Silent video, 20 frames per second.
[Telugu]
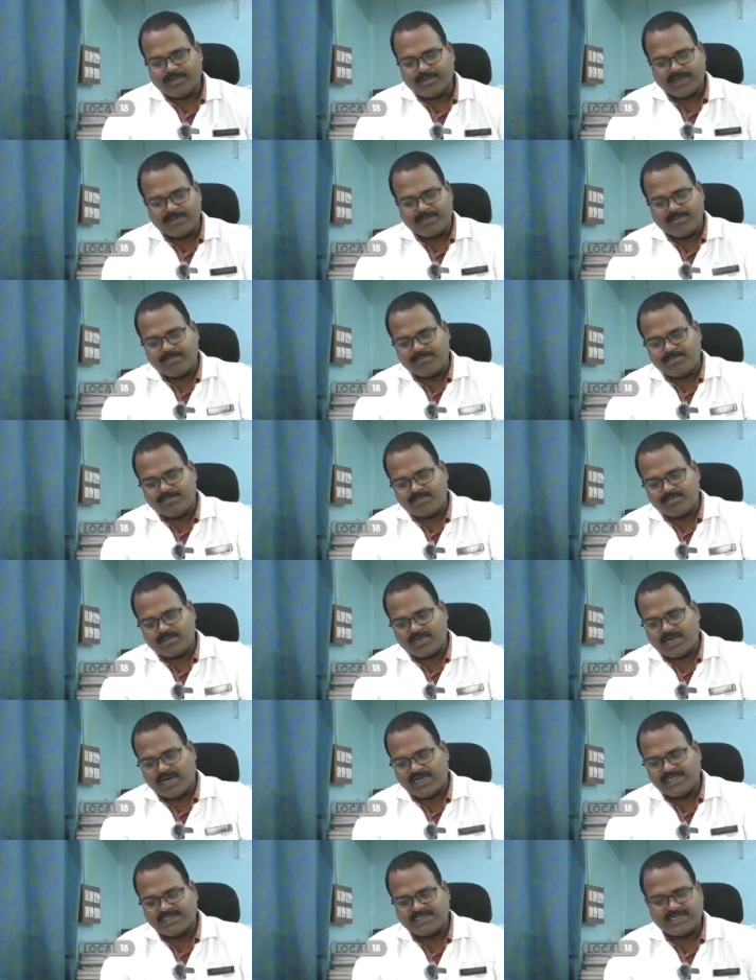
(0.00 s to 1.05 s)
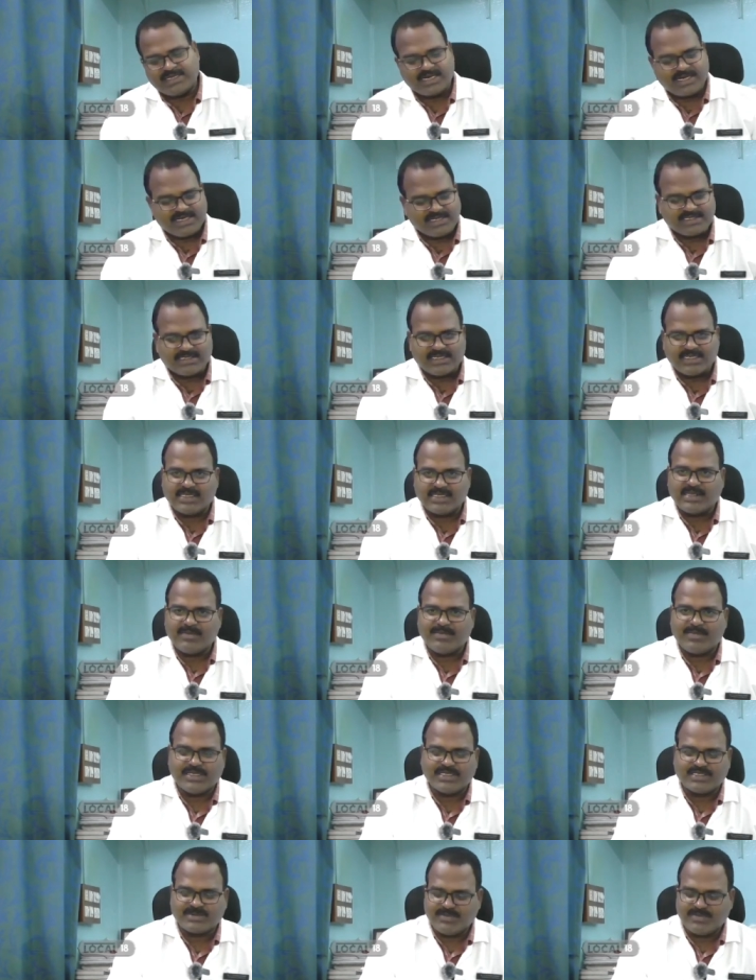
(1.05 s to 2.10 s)
మన కాన్సన్ట్రేషన్ అంతా
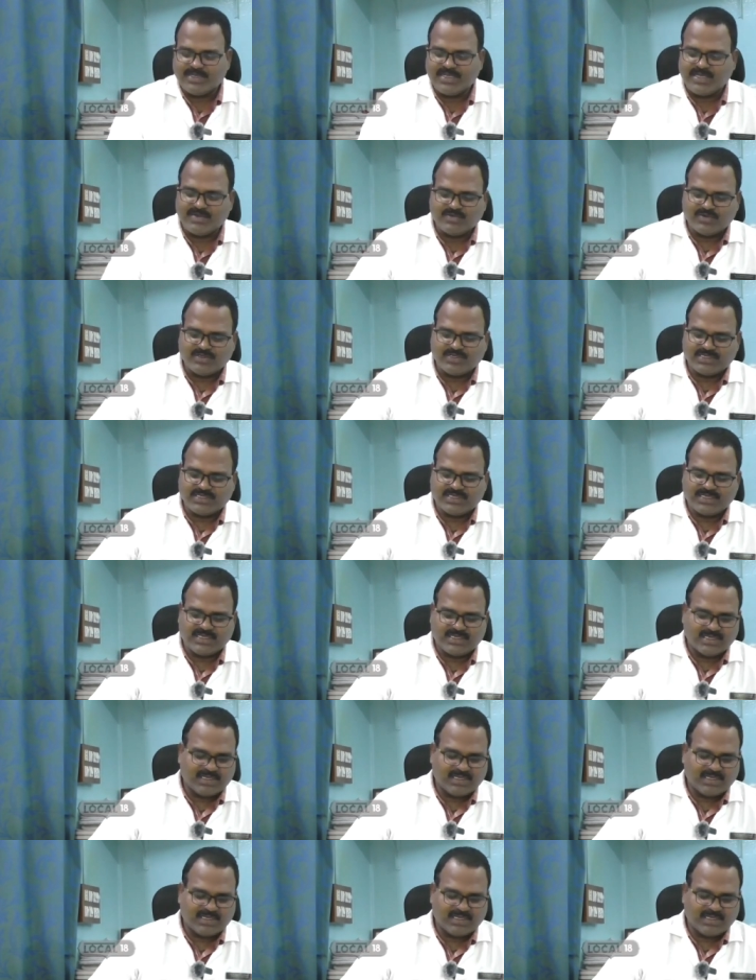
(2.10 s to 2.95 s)
బ్రష్ మీదే ఉంచి